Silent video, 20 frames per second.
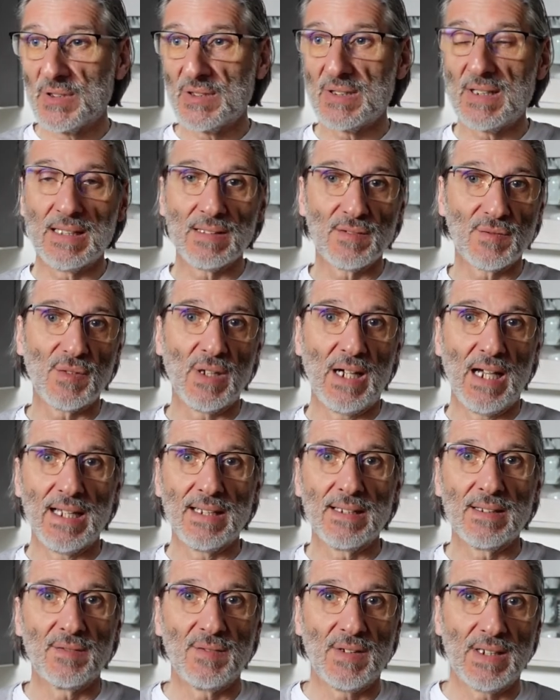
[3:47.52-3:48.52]
mich halt für
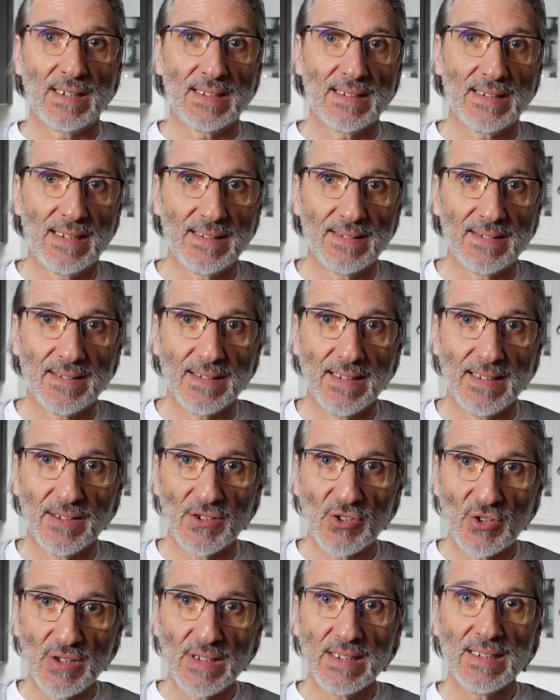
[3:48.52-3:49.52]
eine Variante
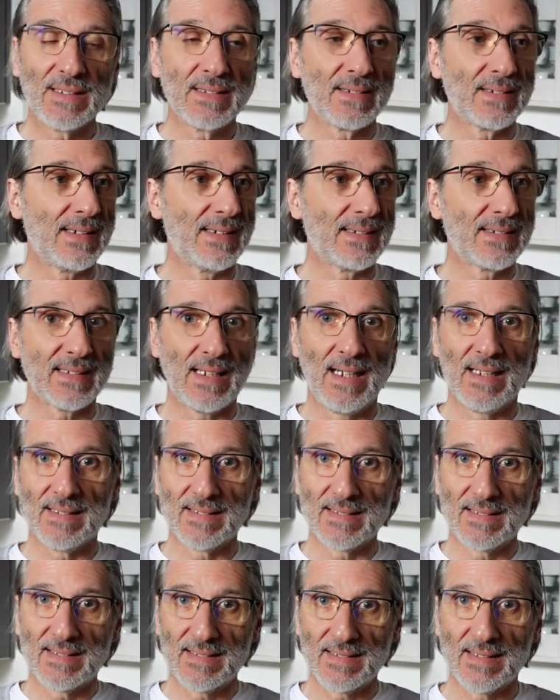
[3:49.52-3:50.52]
entschieden. Da ist
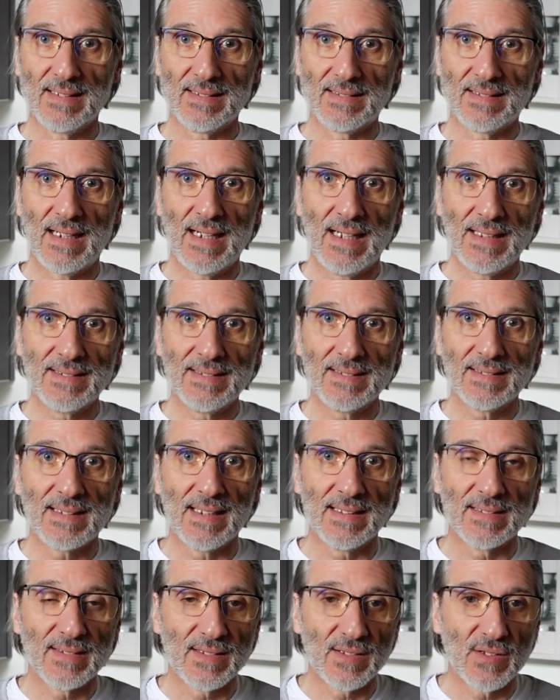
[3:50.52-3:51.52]
alles äh, dran,
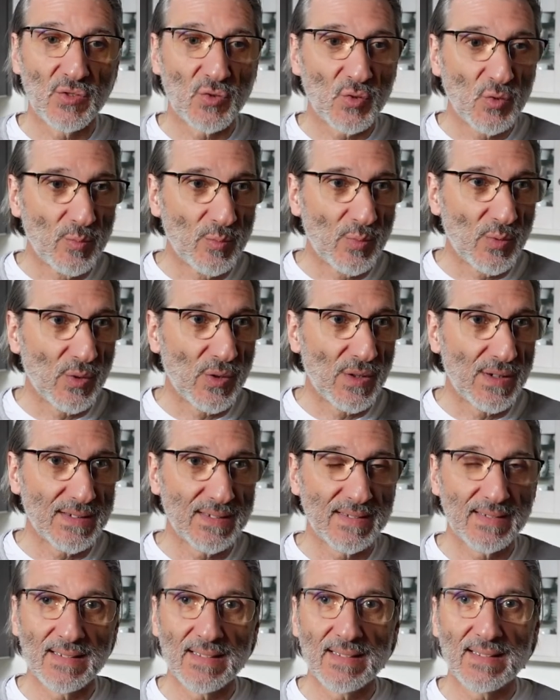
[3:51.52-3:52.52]
ganz Zubehör,
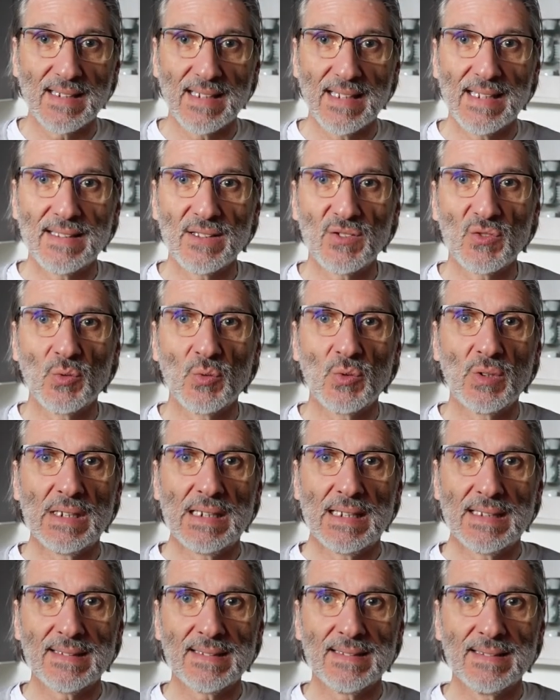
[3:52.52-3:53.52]
es ist CE
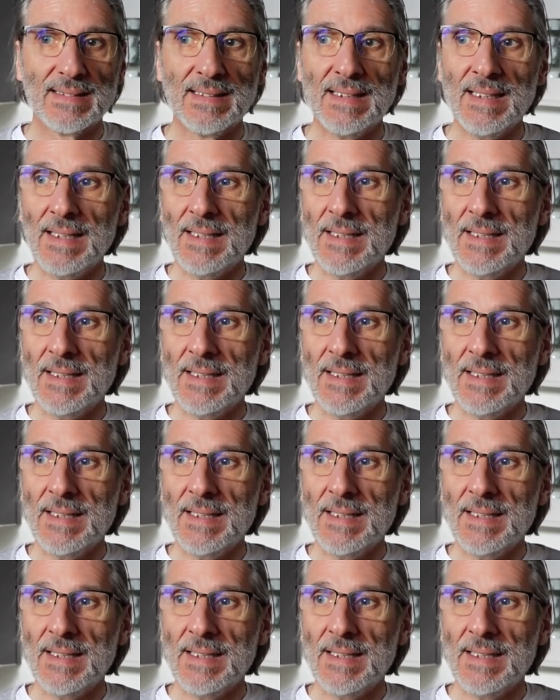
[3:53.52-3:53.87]
zugelassen.